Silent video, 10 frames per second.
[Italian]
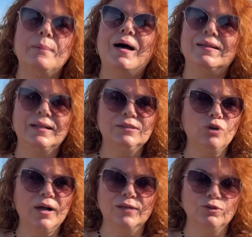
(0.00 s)
ma
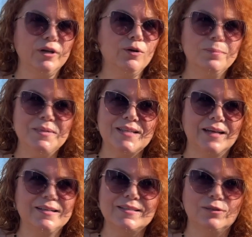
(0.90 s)
d'altro canto ai
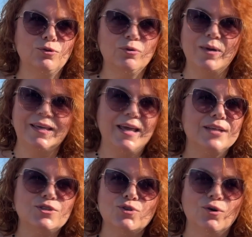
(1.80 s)
commissari è stato
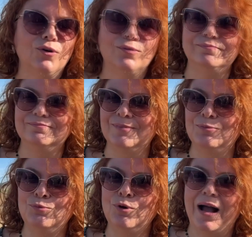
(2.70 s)
chiesto
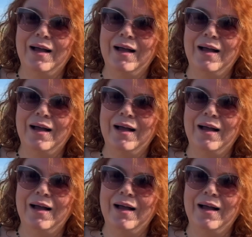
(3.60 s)
un,